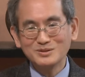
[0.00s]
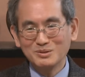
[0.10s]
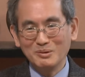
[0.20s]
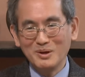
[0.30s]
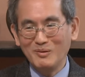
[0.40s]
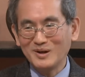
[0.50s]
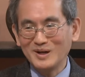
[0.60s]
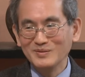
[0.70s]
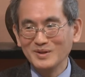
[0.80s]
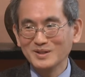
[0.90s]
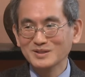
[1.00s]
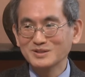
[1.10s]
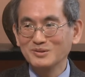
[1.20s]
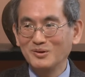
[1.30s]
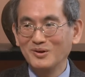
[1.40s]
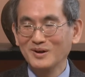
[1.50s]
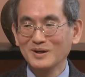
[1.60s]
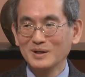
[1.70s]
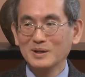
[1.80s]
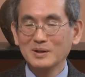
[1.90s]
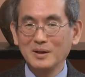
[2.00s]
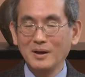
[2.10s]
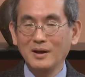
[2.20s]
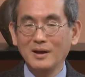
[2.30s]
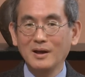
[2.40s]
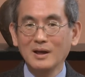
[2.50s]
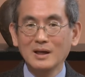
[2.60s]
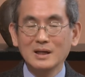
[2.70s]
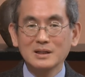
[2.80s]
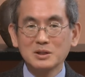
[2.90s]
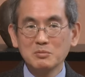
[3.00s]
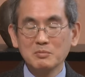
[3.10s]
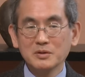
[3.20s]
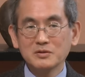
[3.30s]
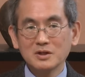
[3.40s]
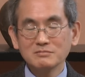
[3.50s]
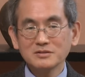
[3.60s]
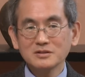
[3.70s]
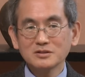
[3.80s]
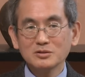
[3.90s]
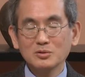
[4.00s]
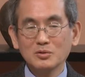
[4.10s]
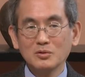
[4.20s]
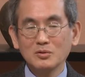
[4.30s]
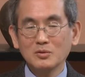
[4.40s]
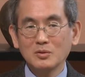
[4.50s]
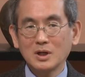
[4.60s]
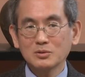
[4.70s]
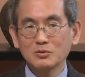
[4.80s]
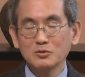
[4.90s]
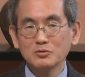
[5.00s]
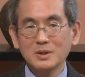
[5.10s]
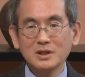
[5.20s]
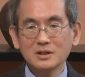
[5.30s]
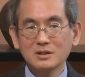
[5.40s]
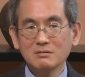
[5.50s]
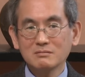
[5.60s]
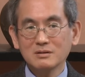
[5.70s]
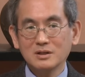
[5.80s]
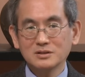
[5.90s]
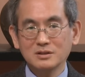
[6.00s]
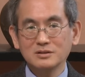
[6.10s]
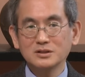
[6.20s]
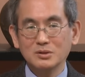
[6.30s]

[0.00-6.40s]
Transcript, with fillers: それは分かんないですよ、うんえー、でもベトナム戦争が泥沼になったことは確かです